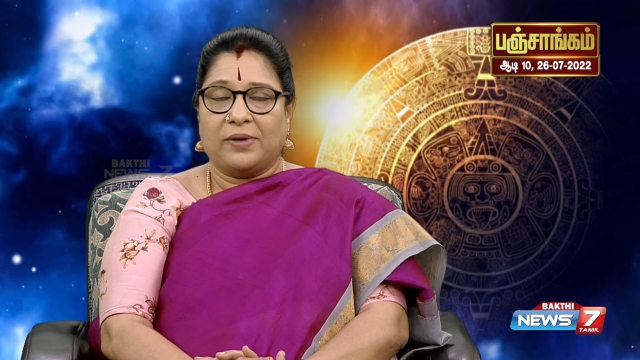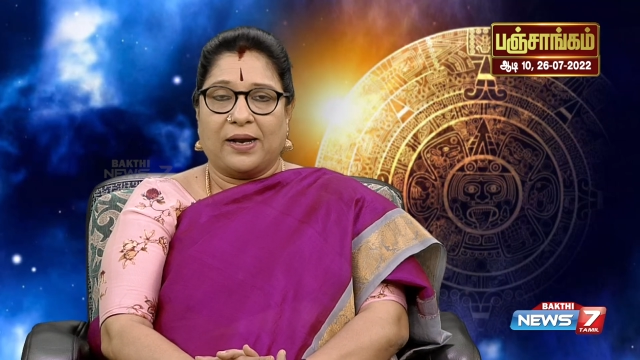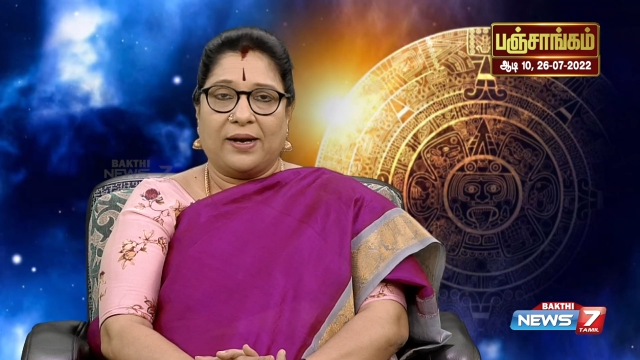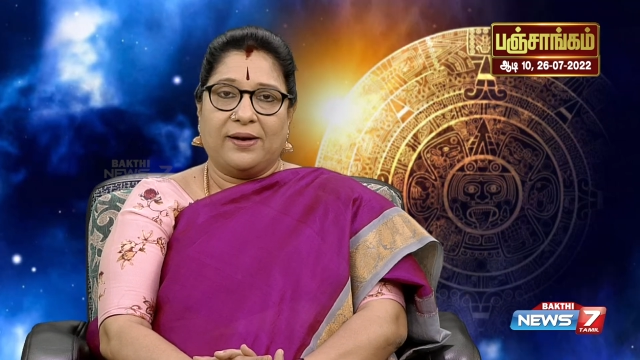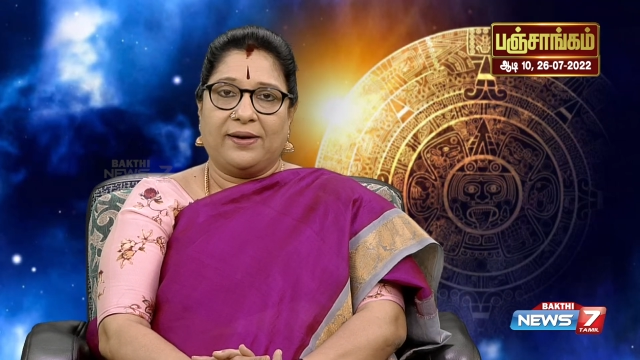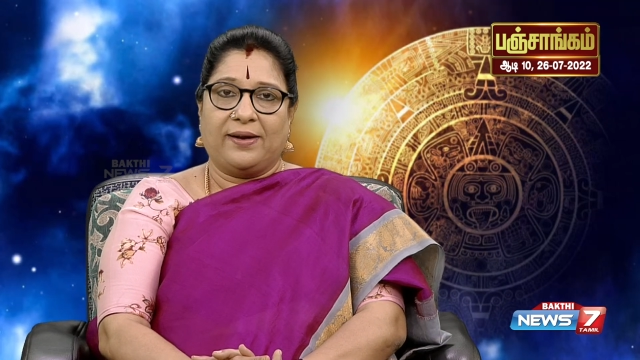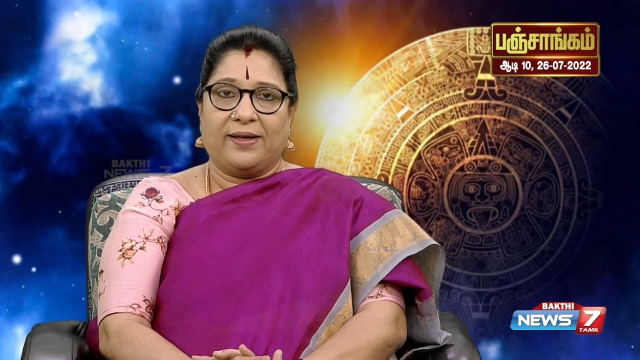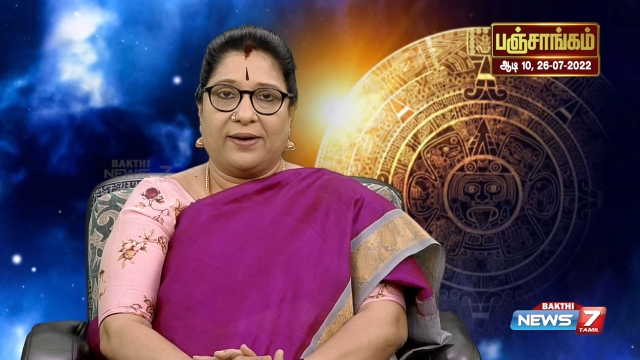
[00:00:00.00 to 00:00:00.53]

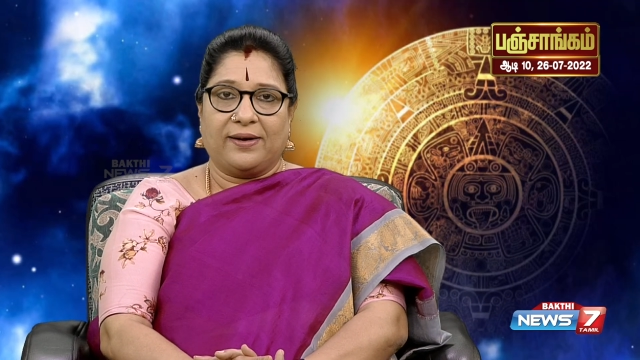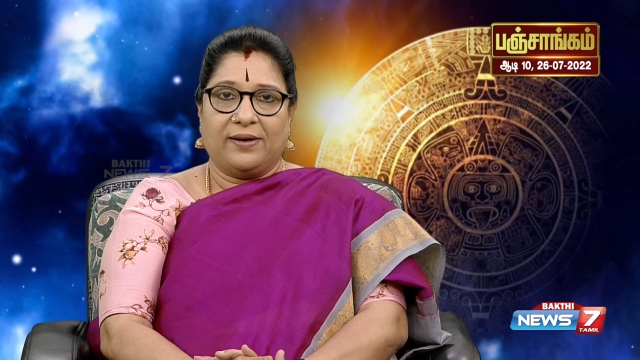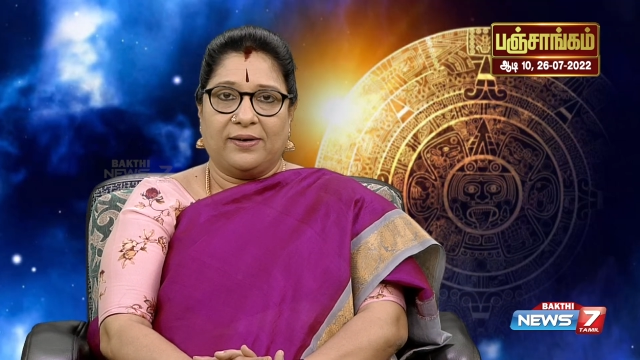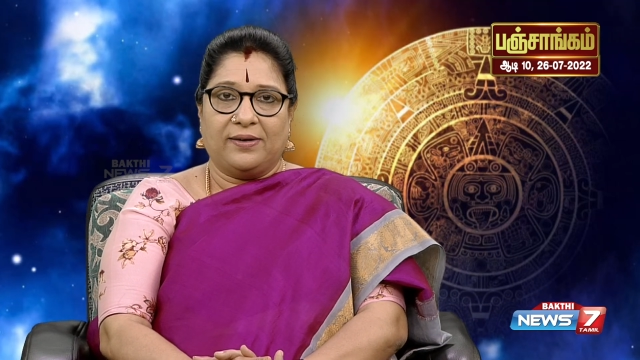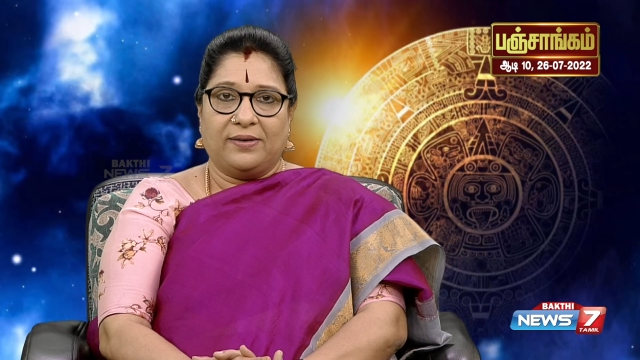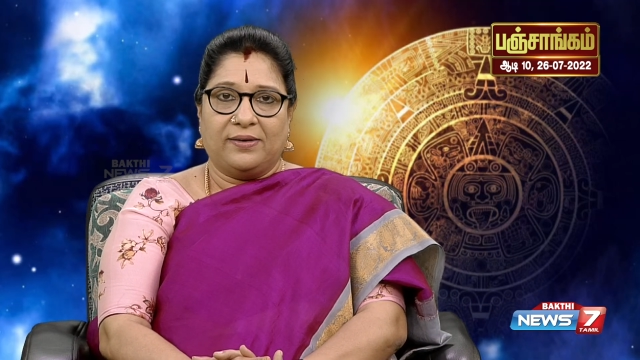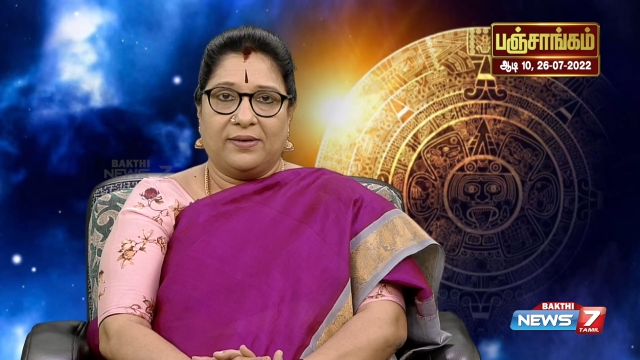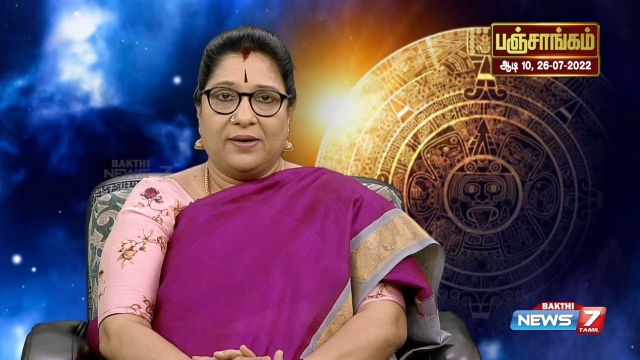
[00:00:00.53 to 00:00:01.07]
நல்ல
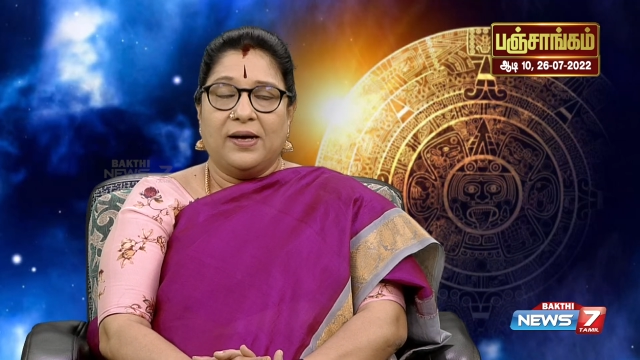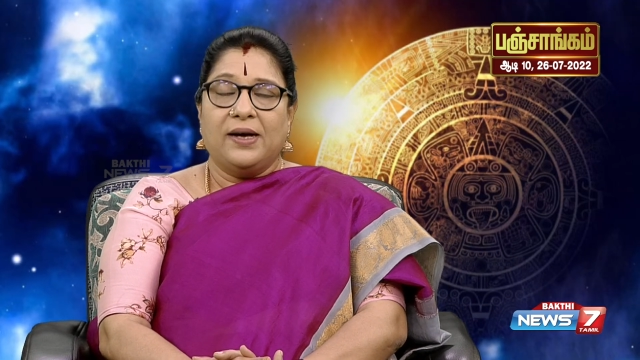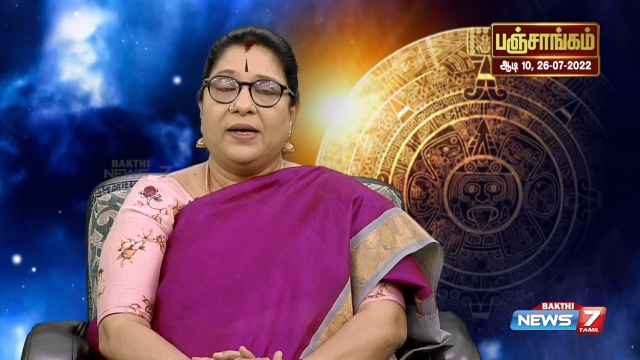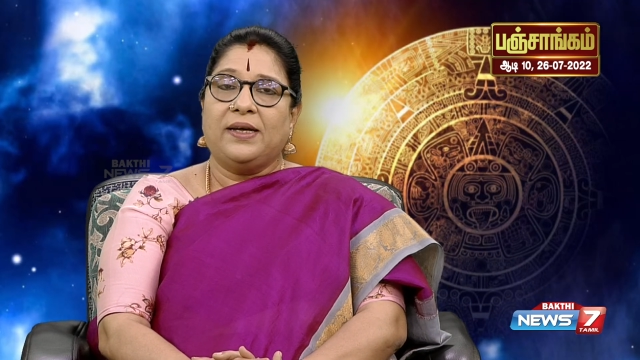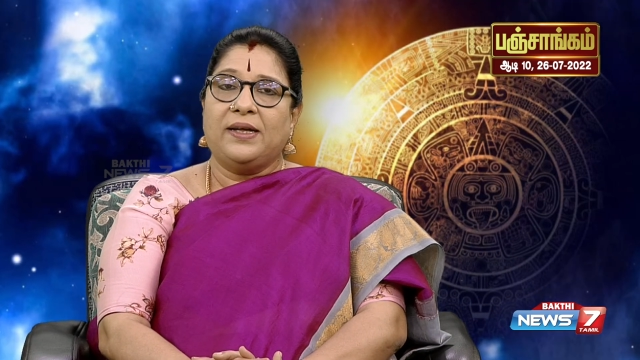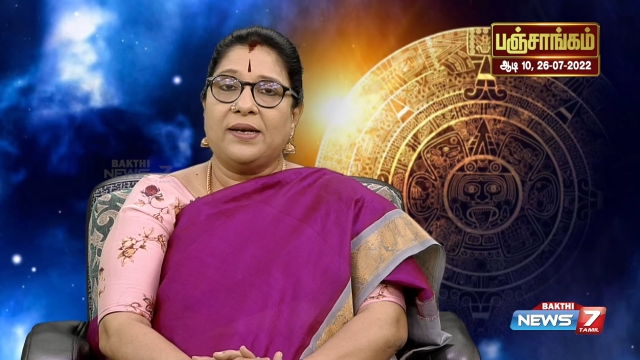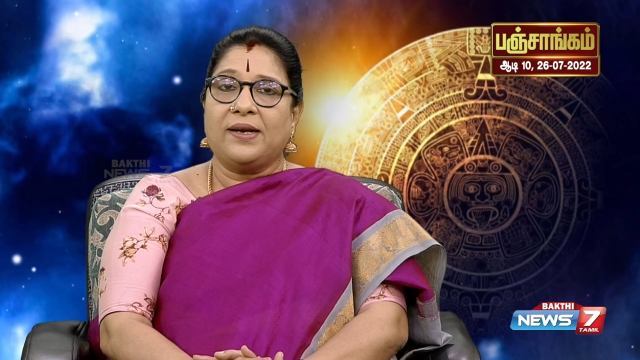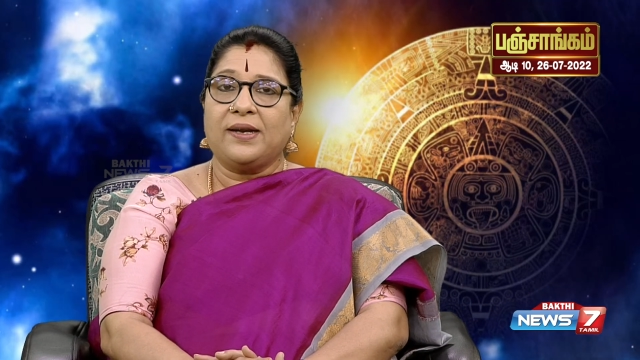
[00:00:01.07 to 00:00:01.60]
நேரங்கள்
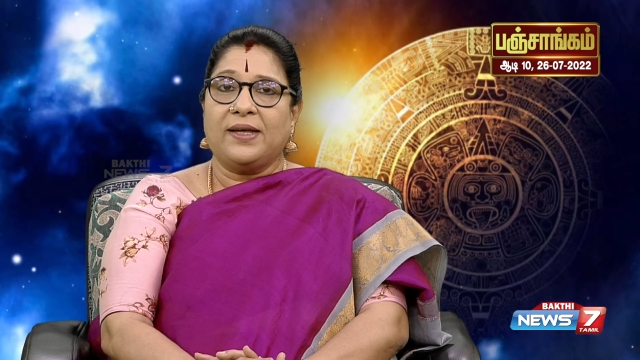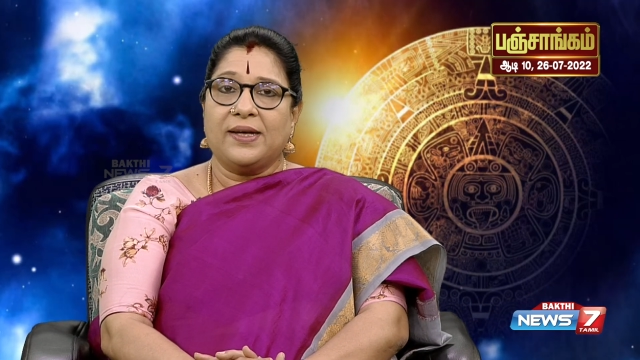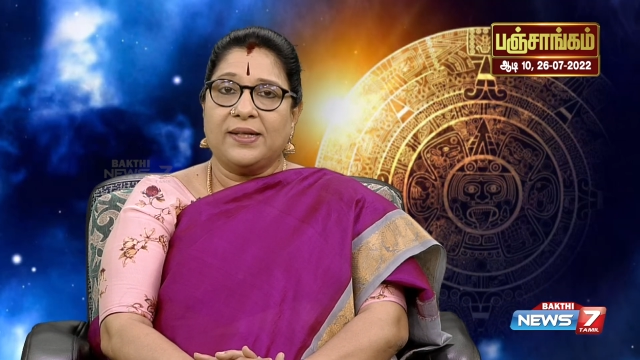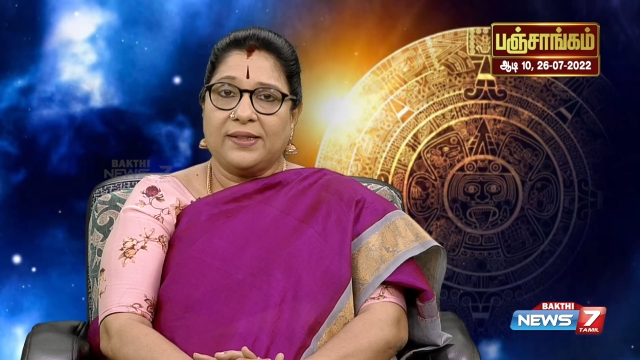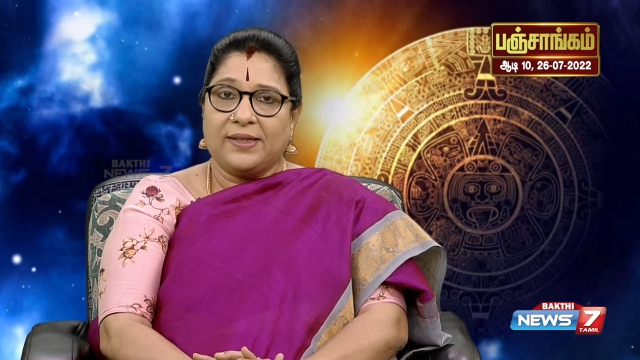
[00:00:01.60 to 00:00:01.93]
இன்றைய